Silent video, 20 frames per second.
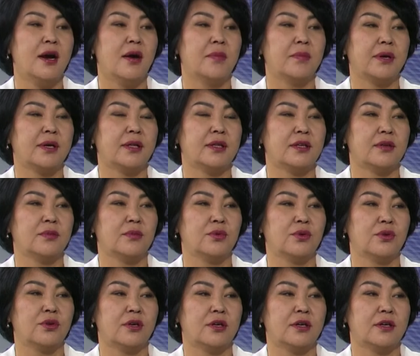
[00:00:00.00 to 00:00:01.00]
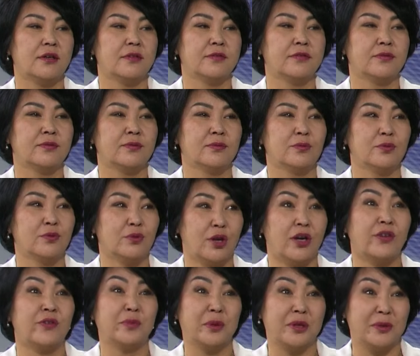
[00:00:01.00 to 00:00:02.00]
поэтому, э,
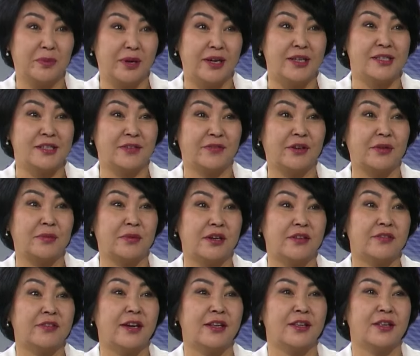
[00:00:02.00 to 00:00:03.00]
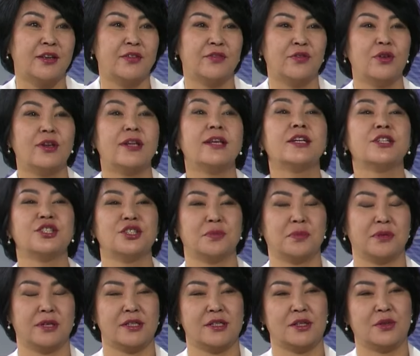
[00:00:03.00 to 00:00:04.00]
как вы понимаете, формирование его легче
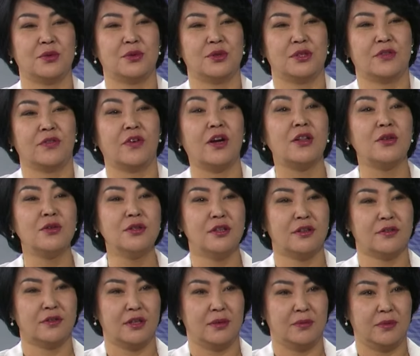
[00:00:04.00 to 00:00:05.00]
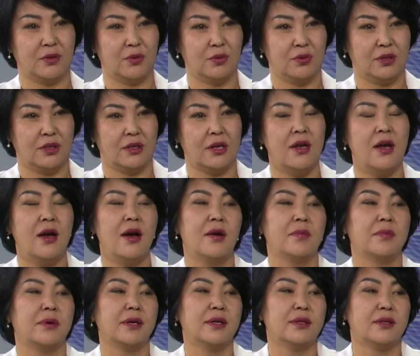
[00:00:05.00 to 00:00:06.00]
происходит в холодное время года,
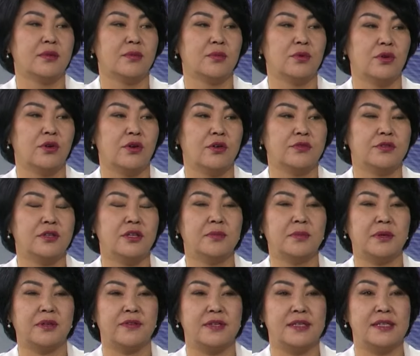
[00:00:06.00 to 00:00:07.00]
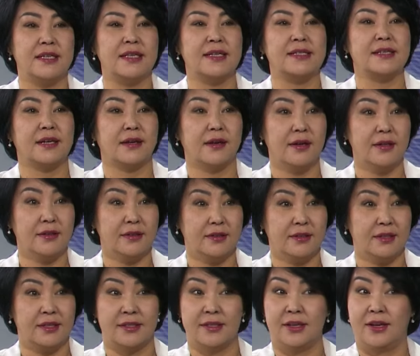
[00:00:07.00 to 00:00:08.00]
поэтому в дни проведения
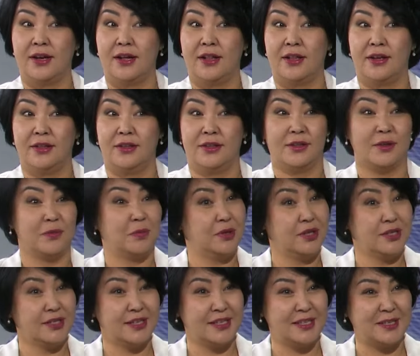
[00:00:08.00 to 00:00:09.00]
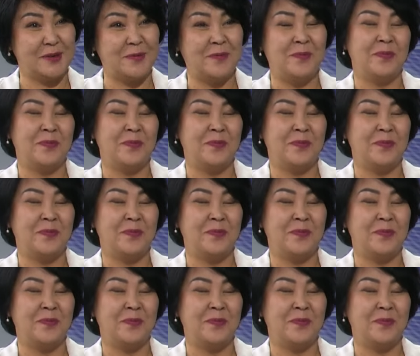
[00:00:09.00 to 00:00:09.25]
Сагалгана, а Сагалган – это месяц,